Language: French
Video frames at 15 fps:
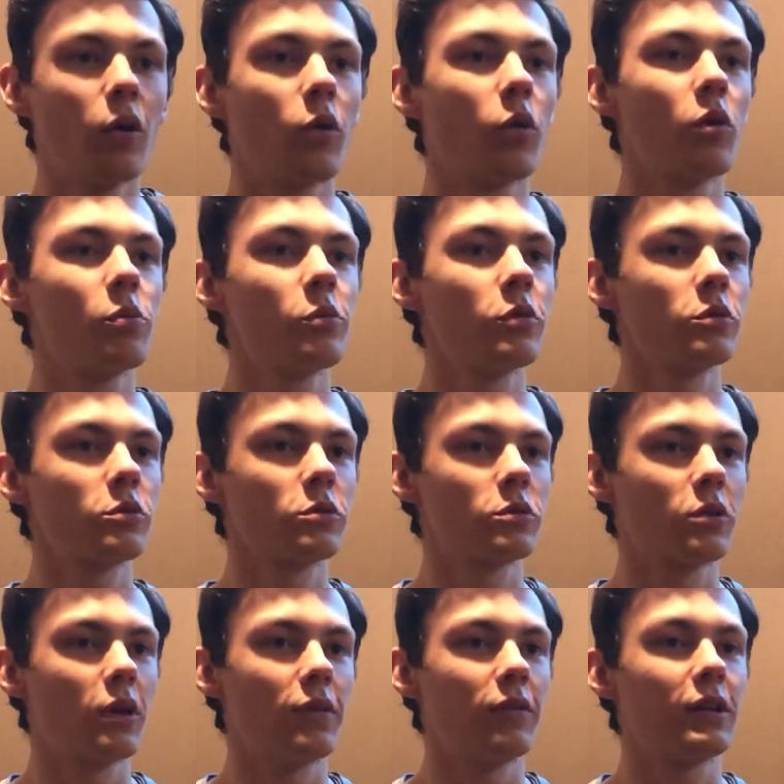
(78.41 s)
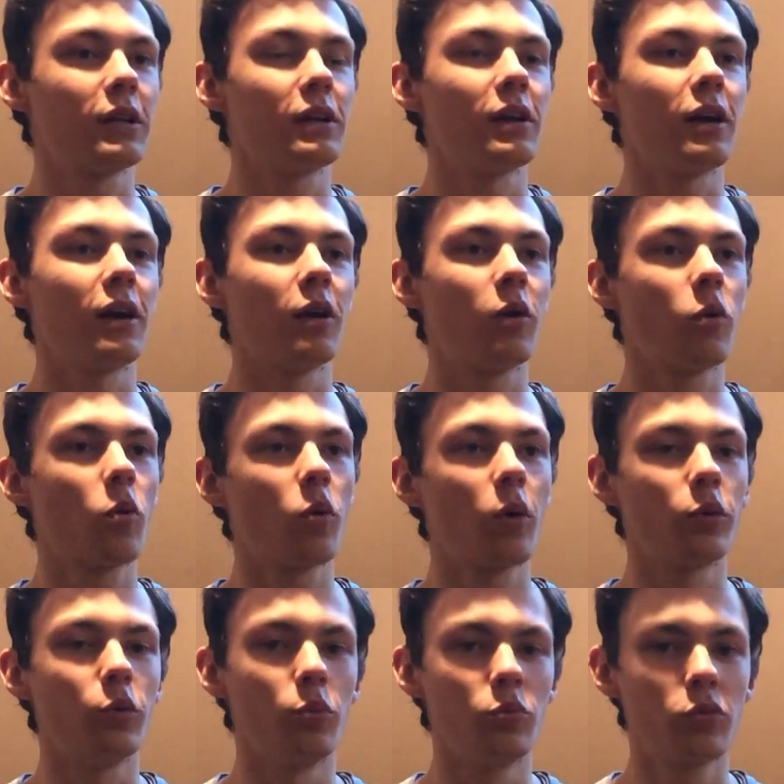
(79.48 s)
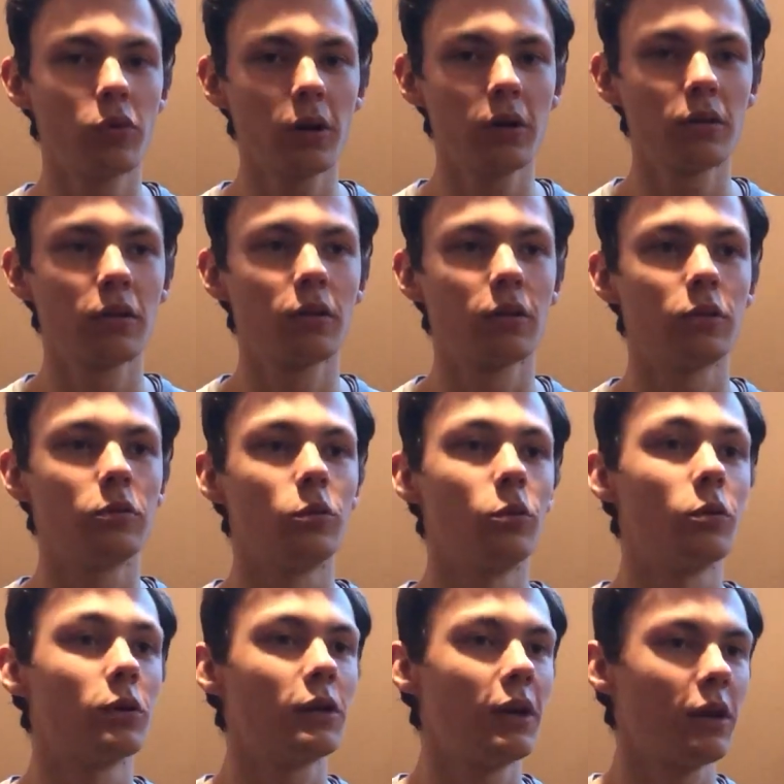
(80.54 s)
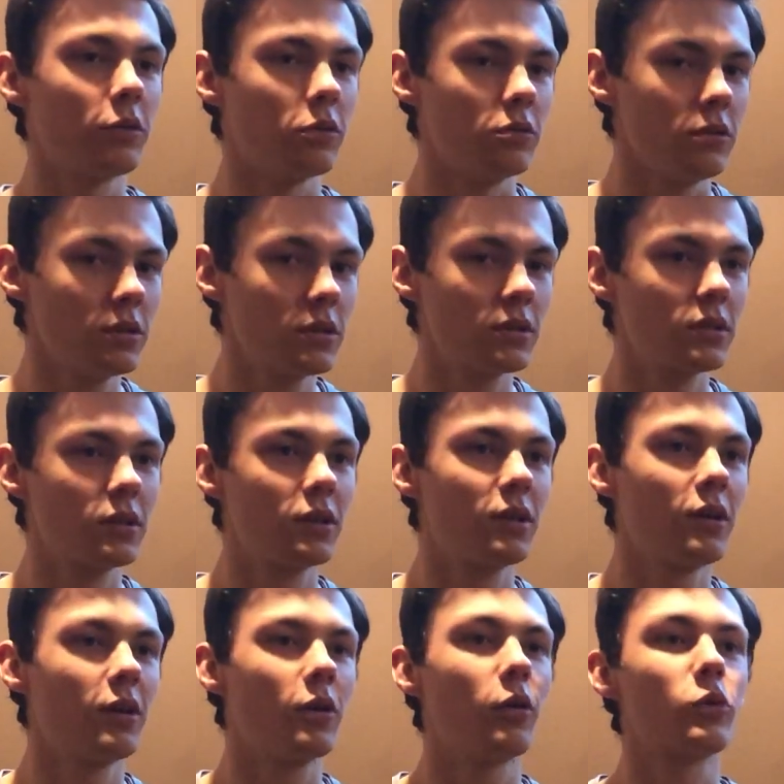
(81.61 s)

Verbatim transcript: On commence avec la croix de bois de Claire Novice,